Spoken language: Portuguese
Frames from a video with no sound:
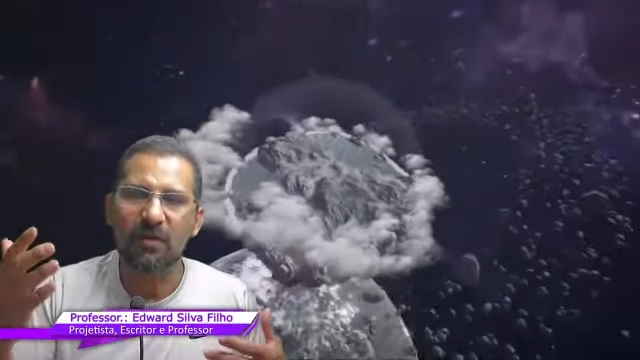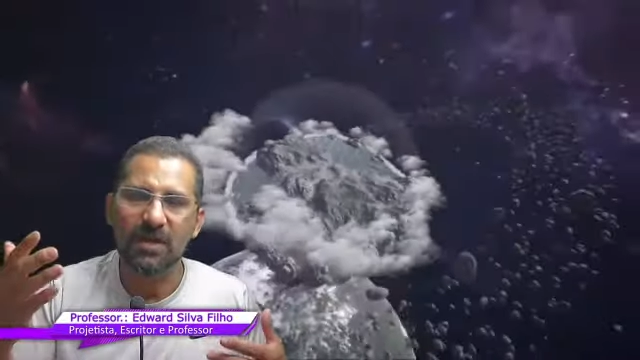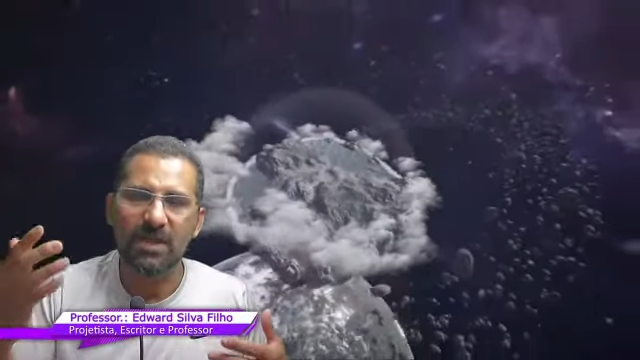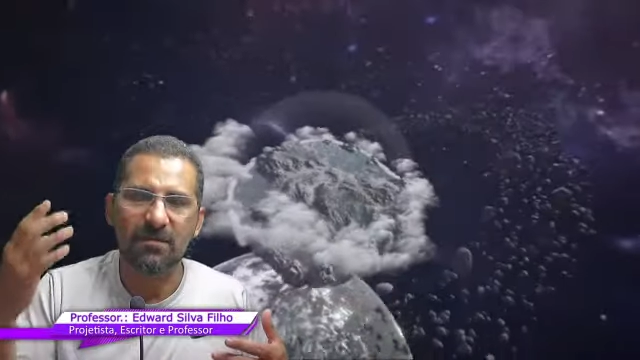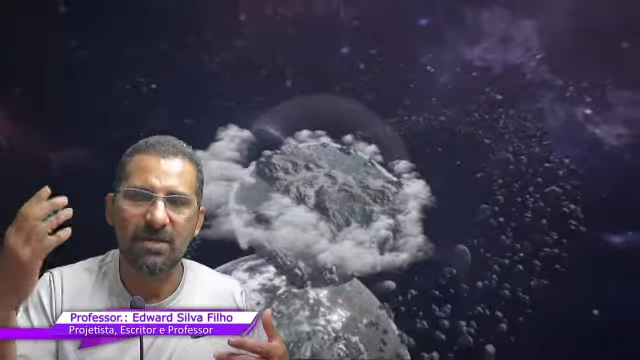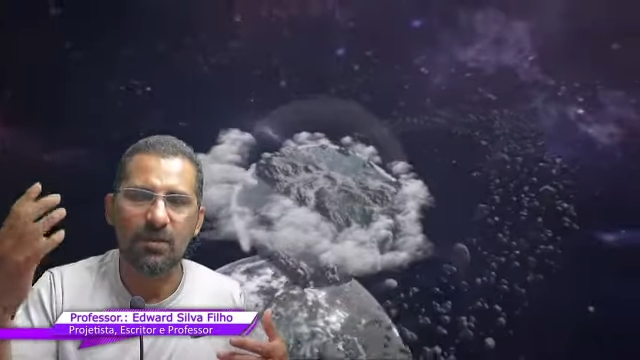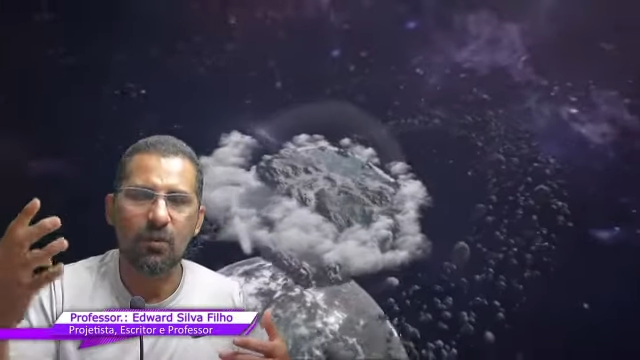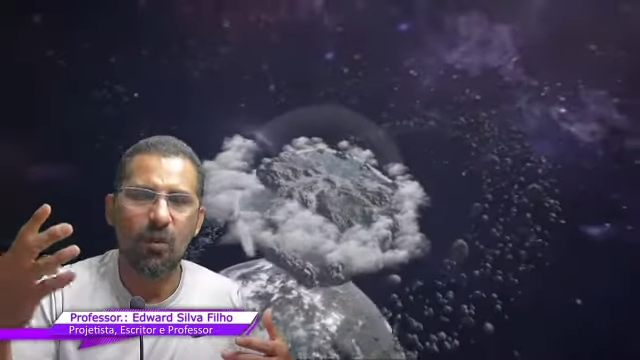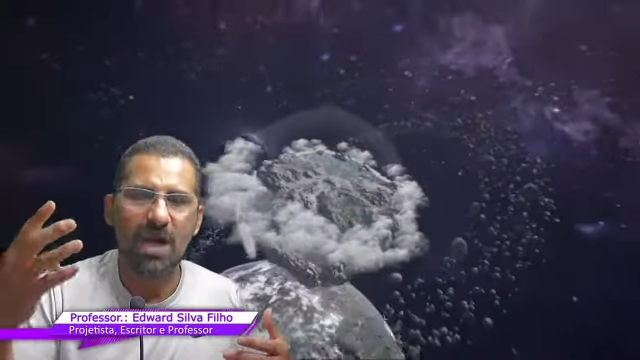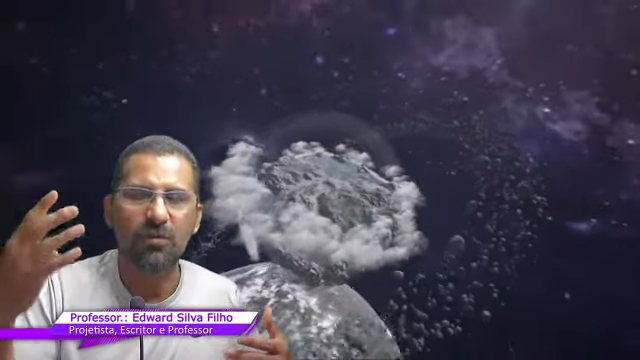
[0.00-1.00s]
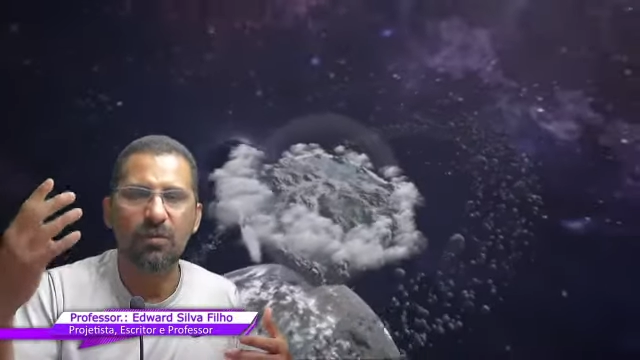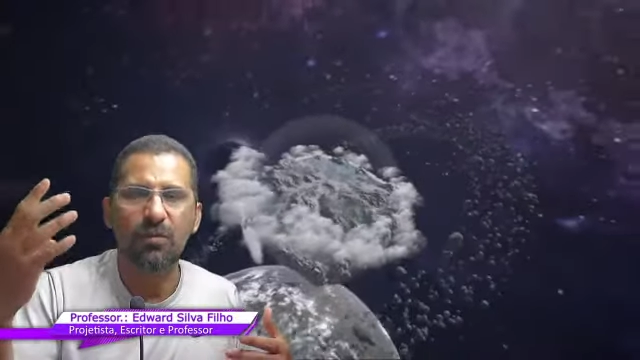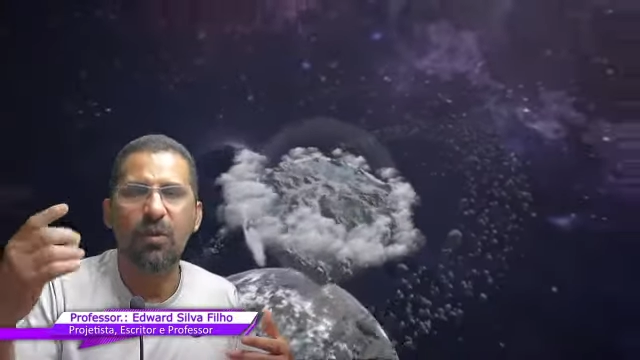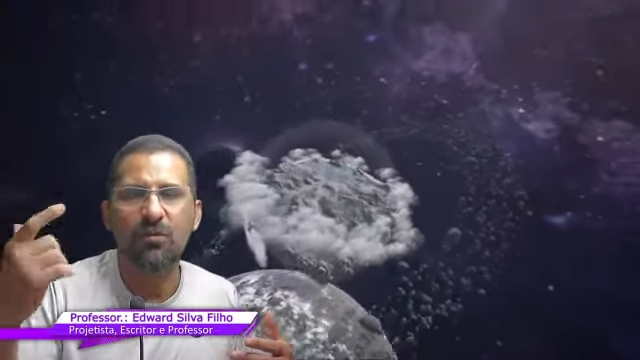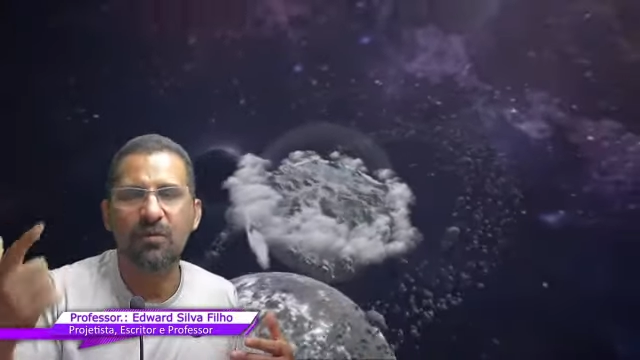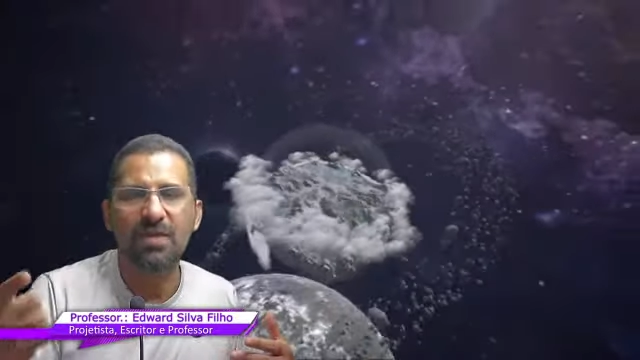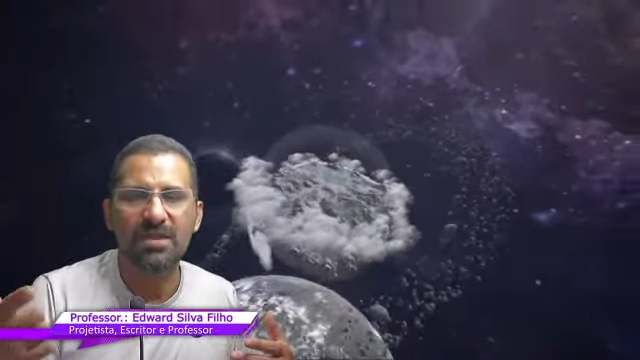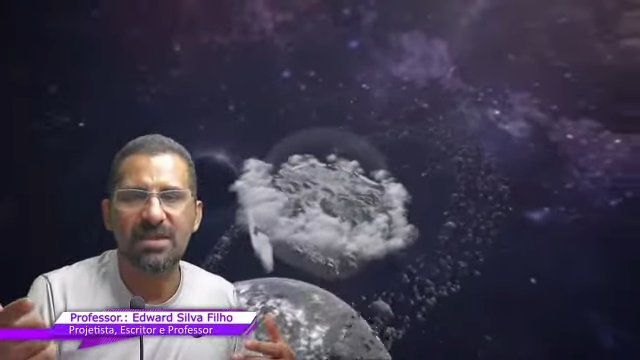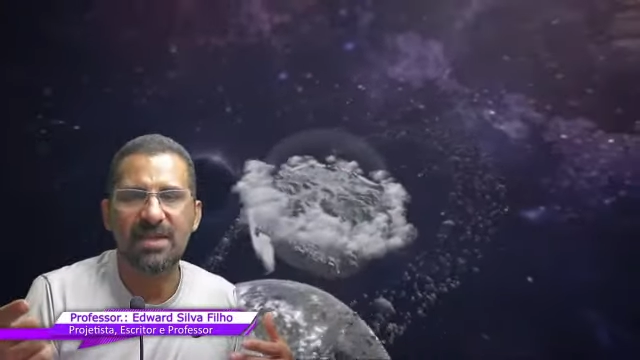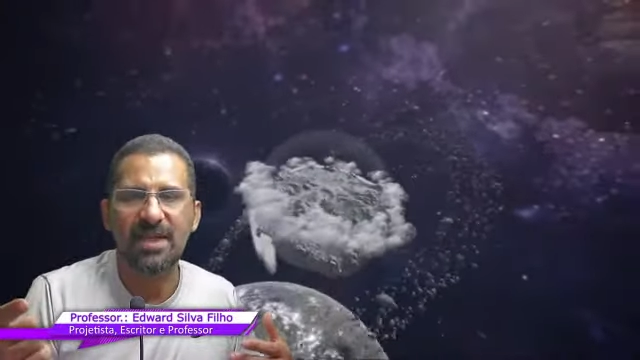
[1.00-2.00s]
na versão
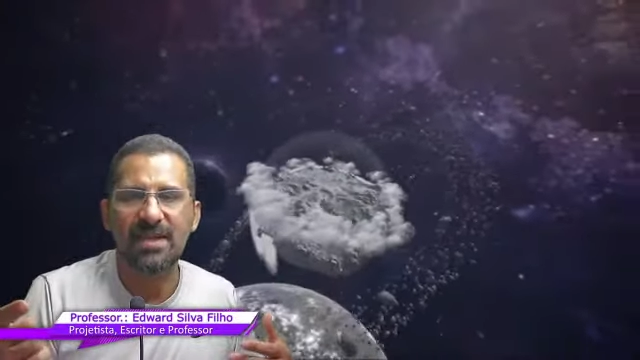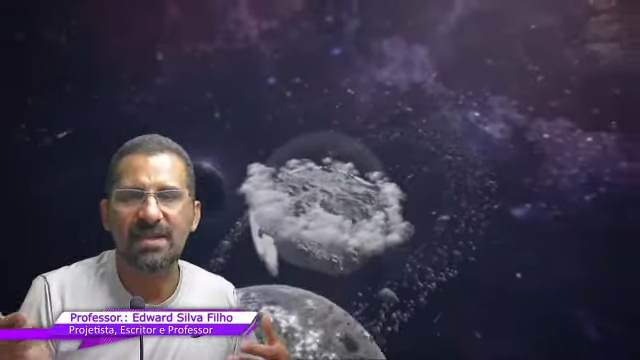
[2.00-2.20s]
4.26,